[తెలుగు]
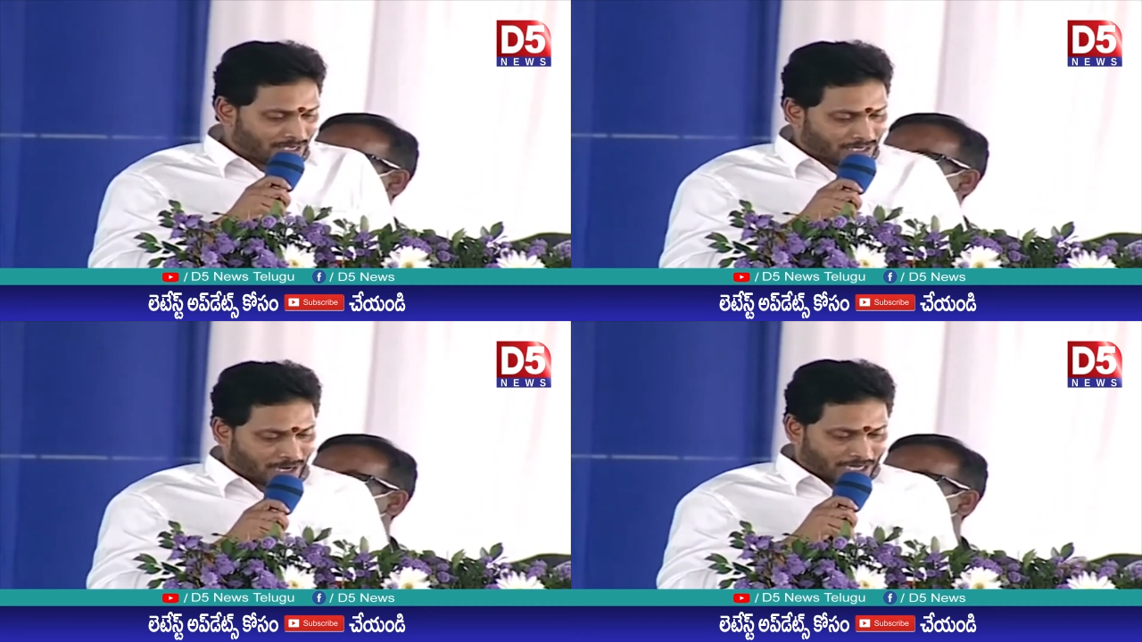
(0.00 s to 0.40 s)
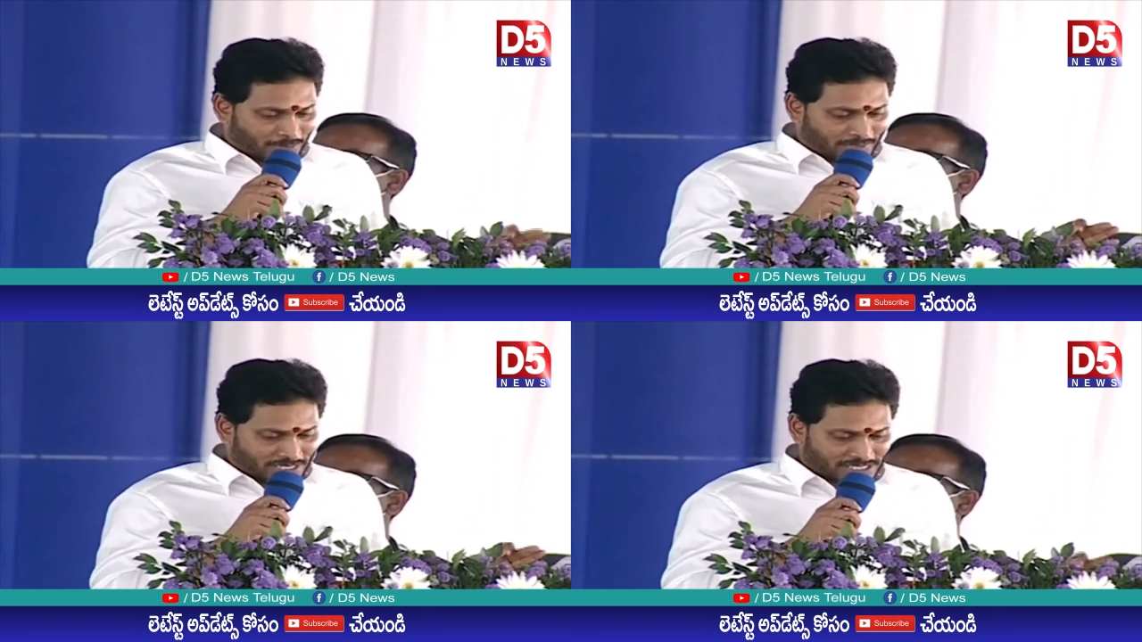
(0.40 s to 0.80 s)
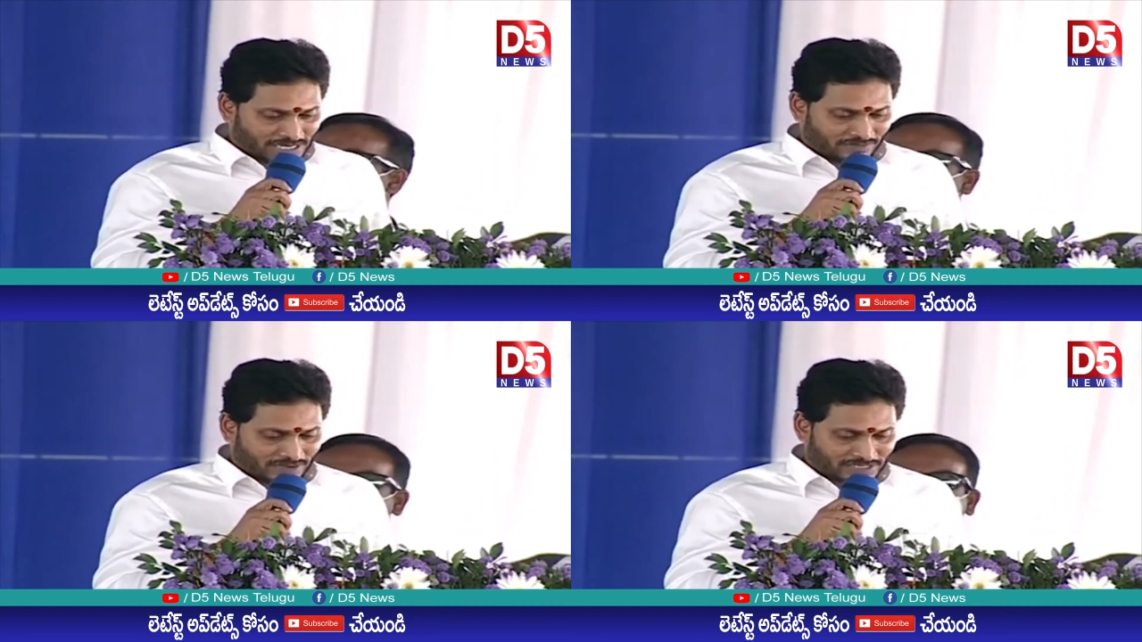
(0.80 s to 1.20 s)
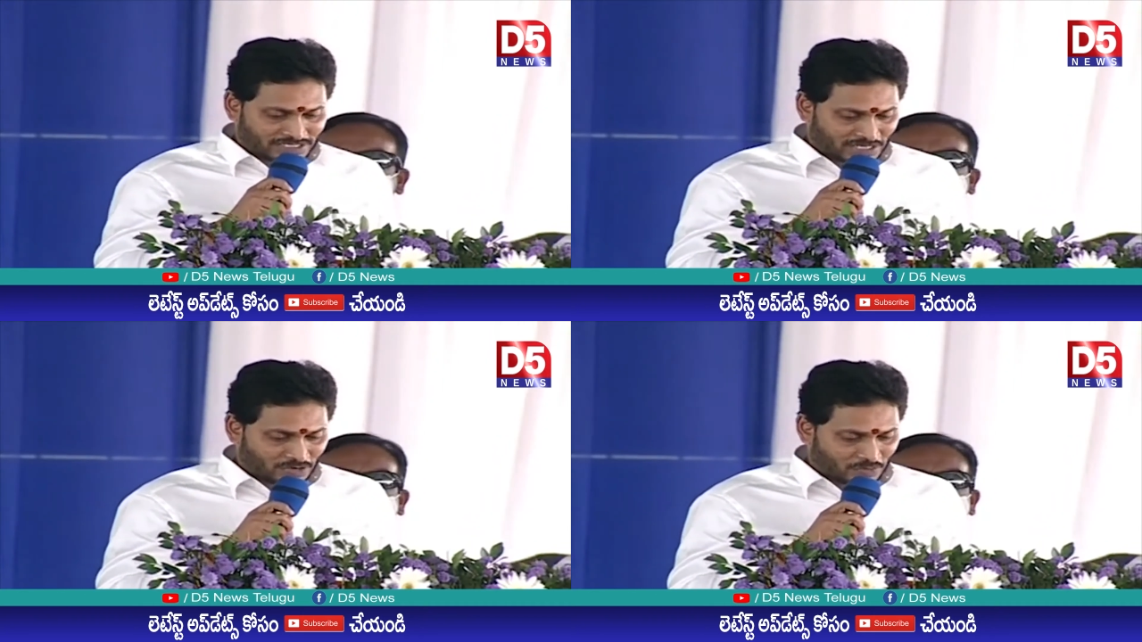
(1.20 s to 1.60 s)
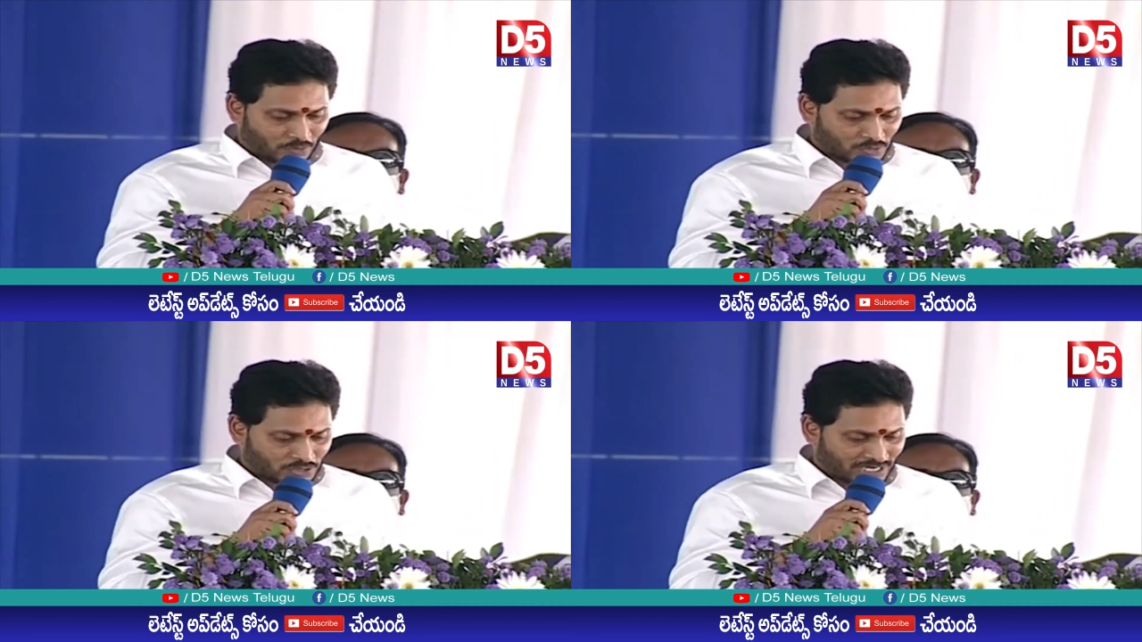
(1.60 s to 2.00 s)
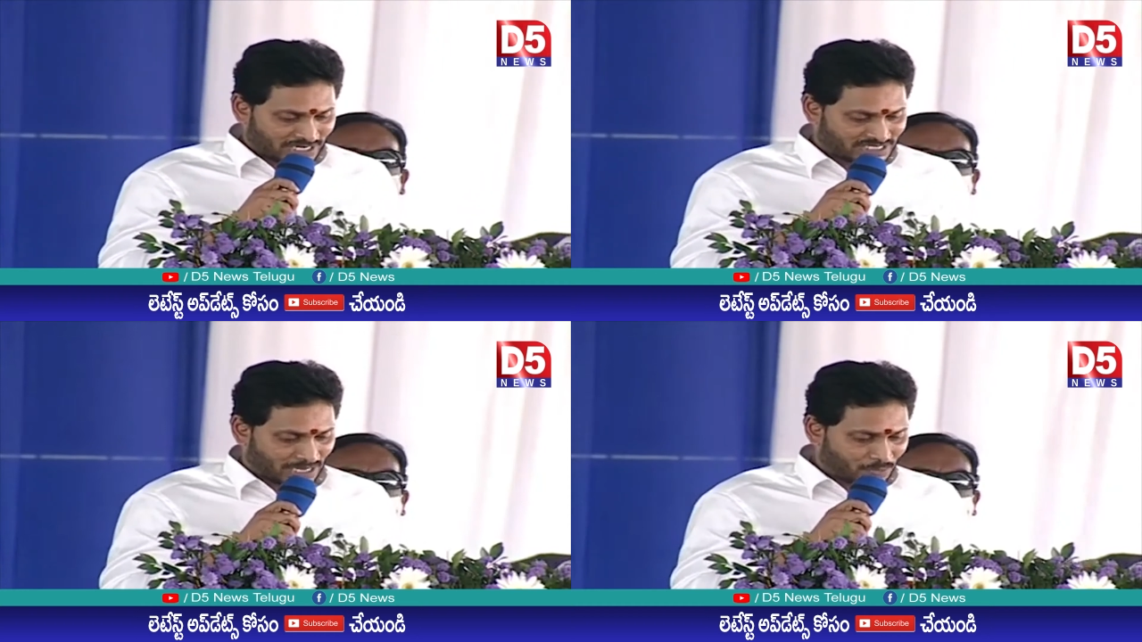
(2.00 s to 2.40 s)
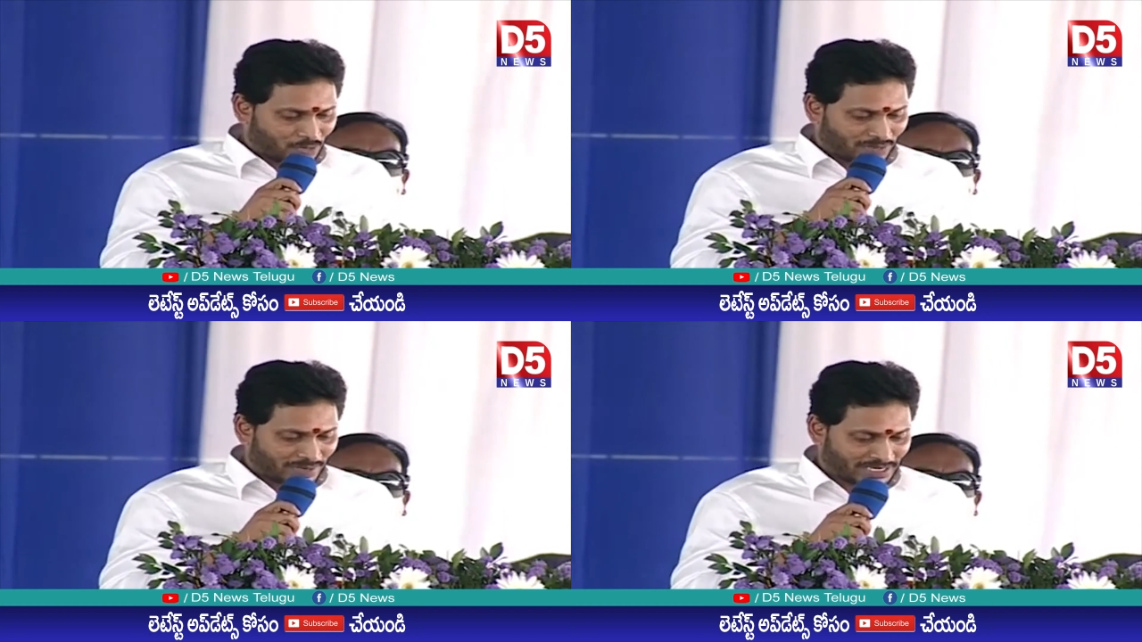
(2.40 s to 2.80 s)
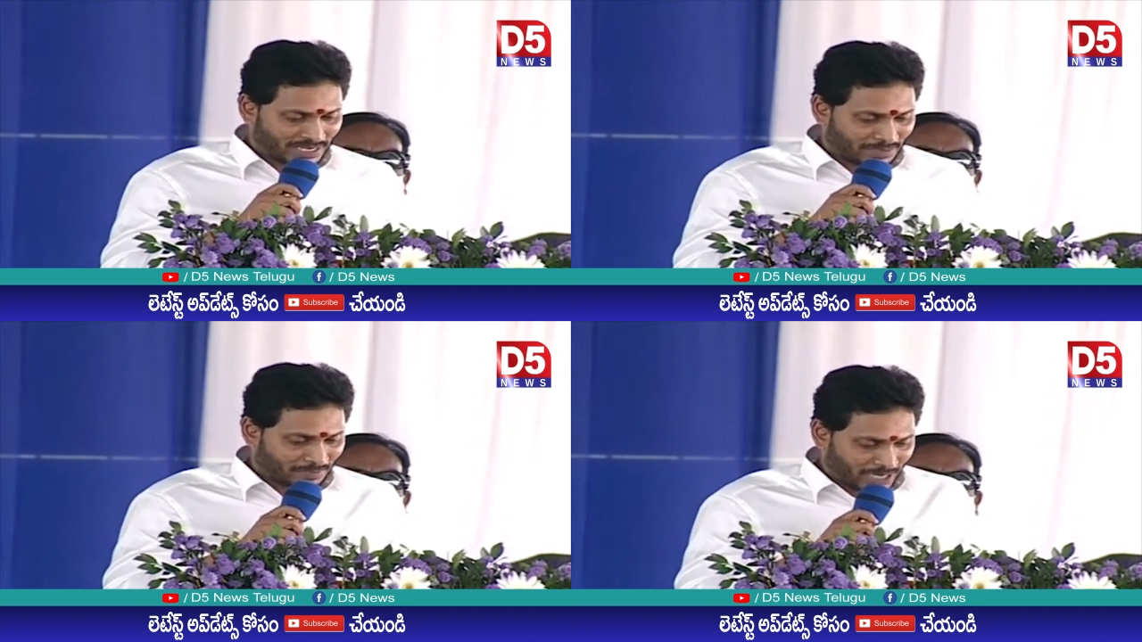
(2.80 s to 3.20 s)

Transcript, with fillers: ఈ కార్పొరేషన్ల వ్యవస్థలో పూర్తిగా సమూలమైన